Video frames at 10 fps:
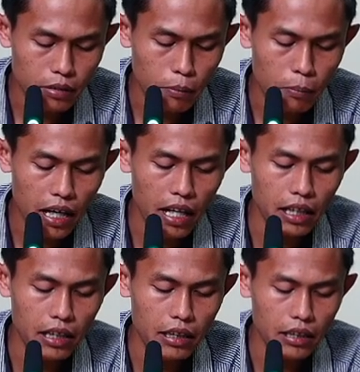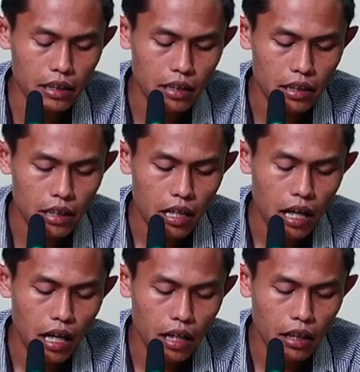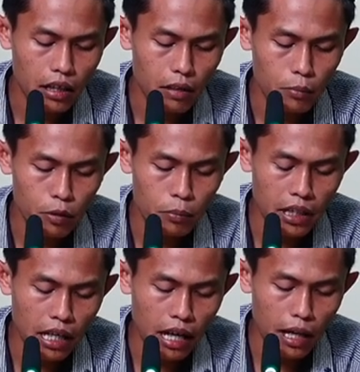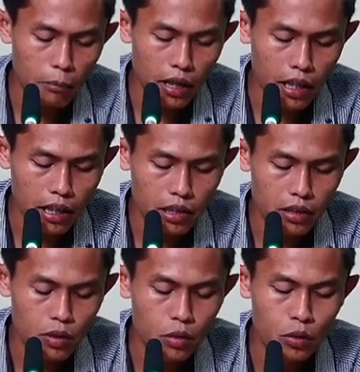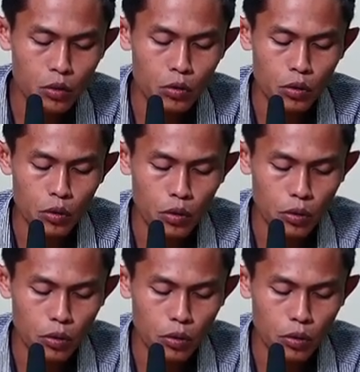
makane al ilmu bila amalin jununun